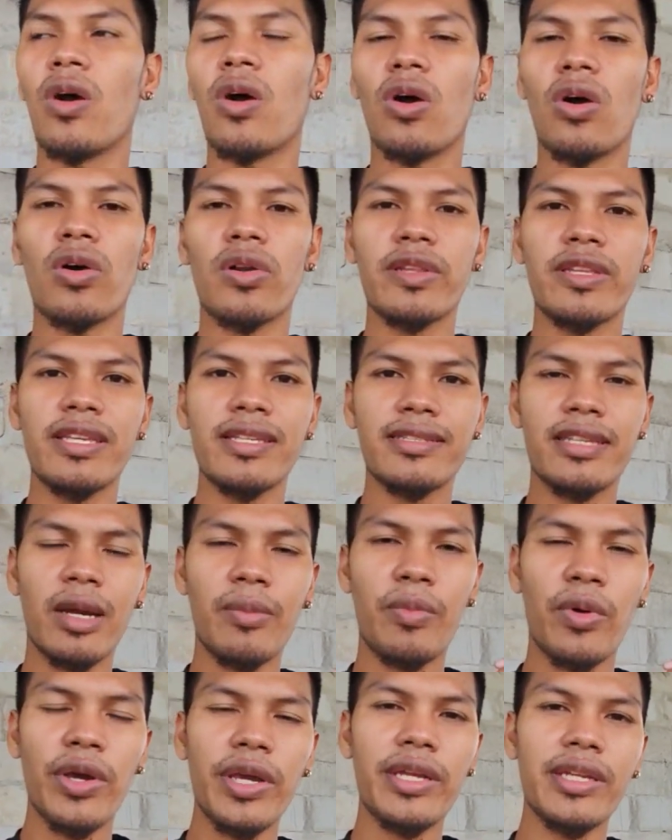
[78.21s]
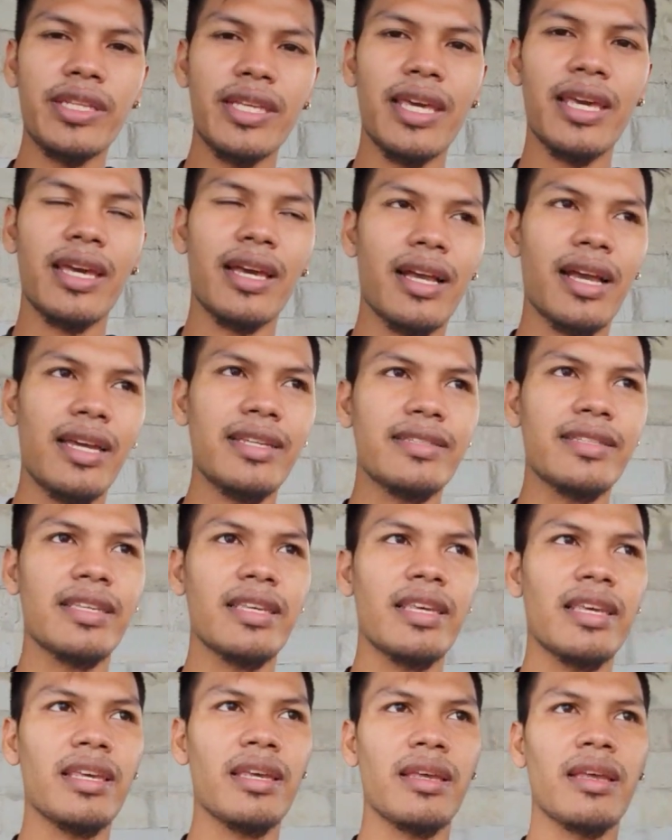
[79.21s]
और तीसरा पॉइंट ये है गाइस
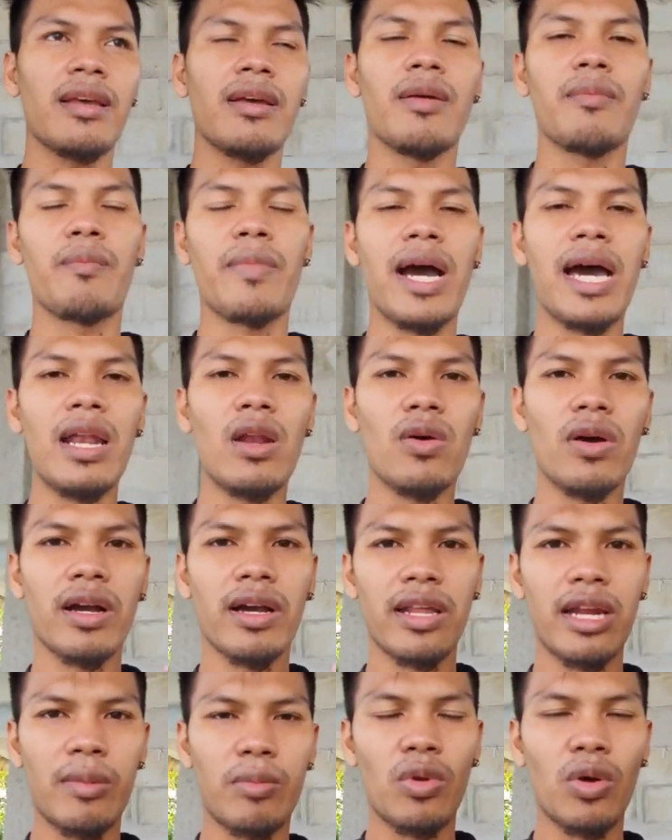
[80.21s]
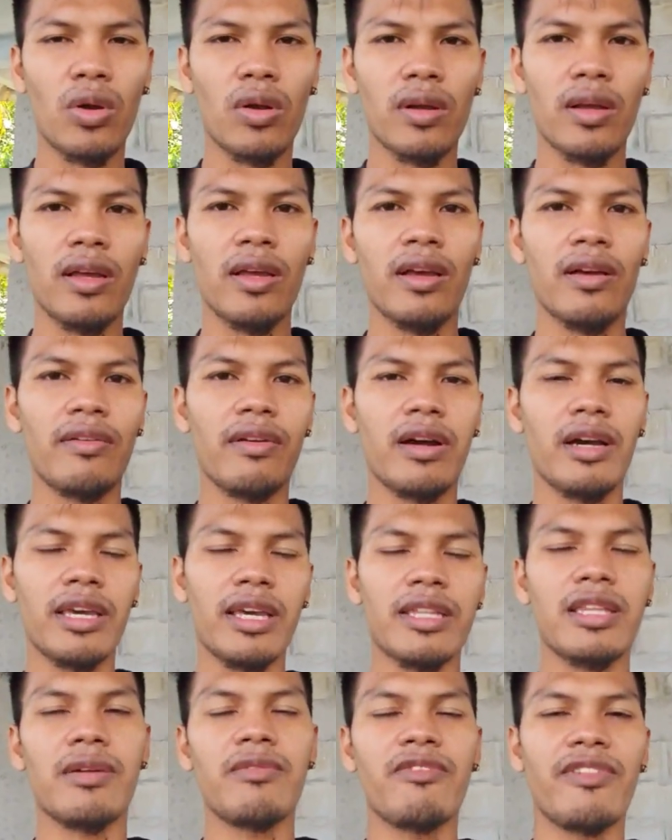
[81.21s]
कि मान लो अगर आप लोग
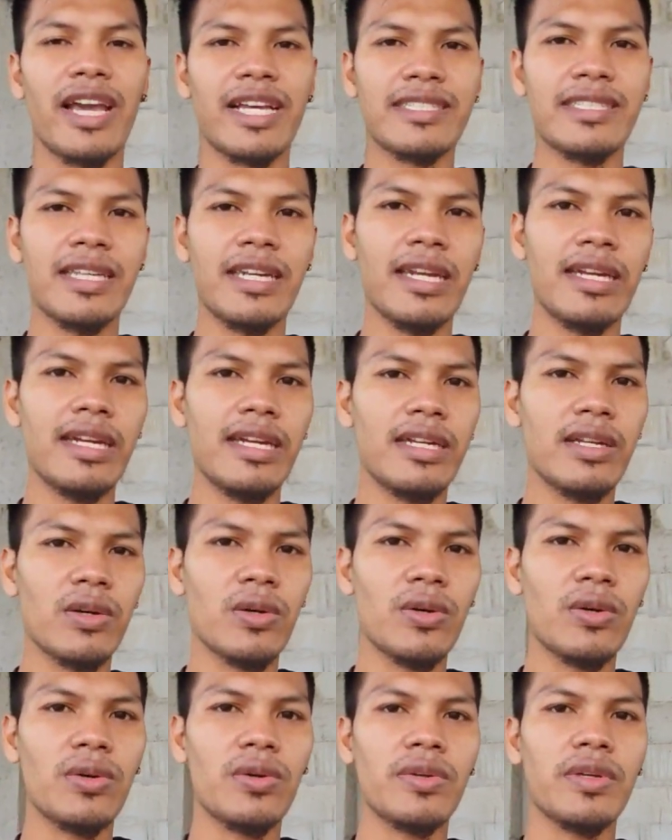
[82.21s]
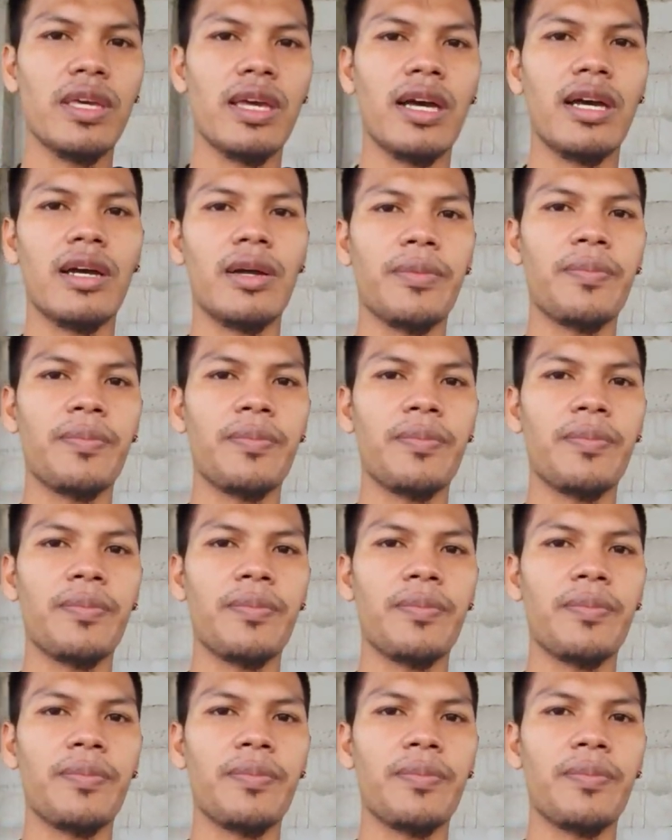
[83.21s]
एकदम वैक्सीनेटेड हो या